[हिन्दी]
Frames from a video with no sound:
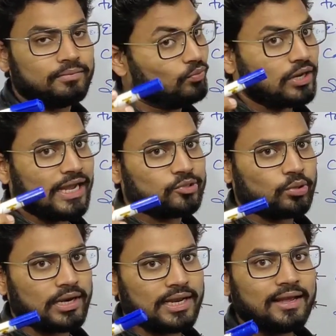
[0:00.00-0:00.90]
मुर्गा
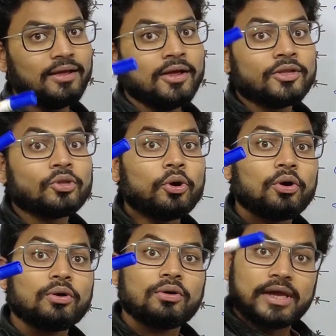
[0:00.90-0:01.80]
तोड़ने के लिए तो
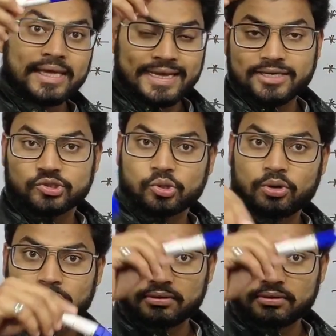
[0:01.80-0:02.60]
एक तो